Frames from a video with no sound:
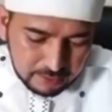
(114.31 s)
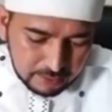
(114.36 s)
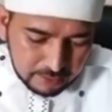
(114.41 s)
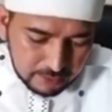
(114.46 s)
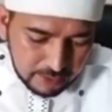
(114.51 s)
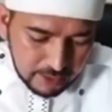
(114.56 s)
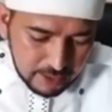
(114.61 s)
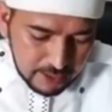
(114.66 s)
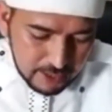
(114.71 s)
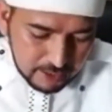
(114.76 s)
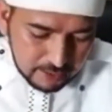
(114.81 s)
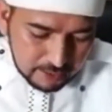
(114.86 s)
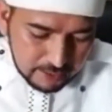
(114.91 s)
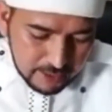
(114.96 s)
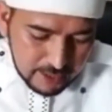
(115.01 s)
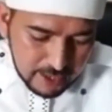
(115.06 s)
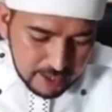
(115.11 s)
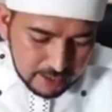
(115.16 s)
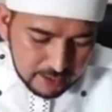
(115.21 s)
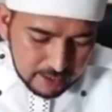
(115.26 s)
tiga
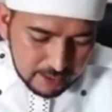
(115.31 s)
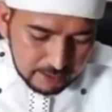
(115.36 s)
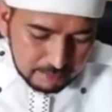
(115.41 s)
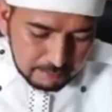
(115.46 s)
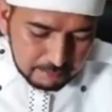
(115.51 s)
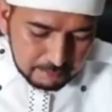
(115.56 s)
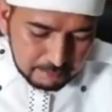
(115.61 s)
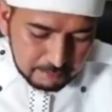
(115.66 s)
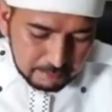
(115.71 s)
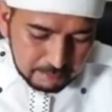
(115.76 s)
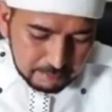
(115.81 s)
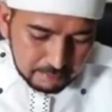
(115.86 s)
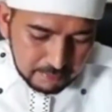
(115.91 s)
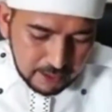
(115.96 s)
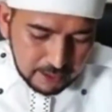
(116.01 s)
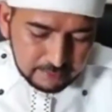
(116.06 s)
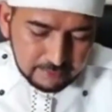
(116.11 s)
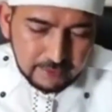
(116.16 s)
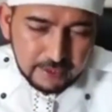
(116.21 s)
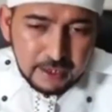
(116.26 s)
ternyata
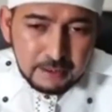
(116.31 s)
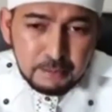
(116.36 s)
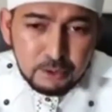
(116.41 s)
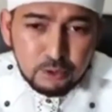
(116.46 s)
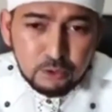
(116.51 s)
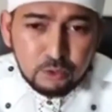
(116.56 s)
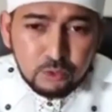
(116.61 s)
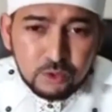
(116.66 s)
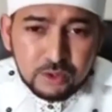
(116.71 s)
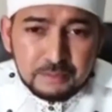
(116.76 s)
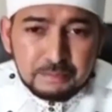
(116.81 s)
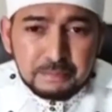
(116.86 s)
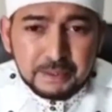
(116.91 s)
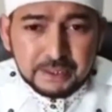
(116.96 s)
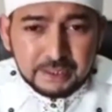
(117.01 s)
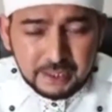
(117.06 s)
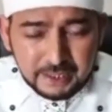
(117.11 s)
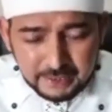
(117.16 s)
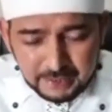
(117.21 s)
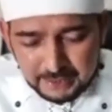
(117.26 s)
hasilnya baru keluar empat
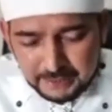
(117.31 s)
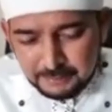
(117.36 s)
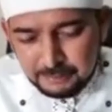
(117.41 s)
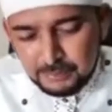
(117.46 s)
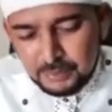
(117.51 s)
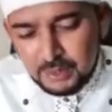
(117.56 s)
hari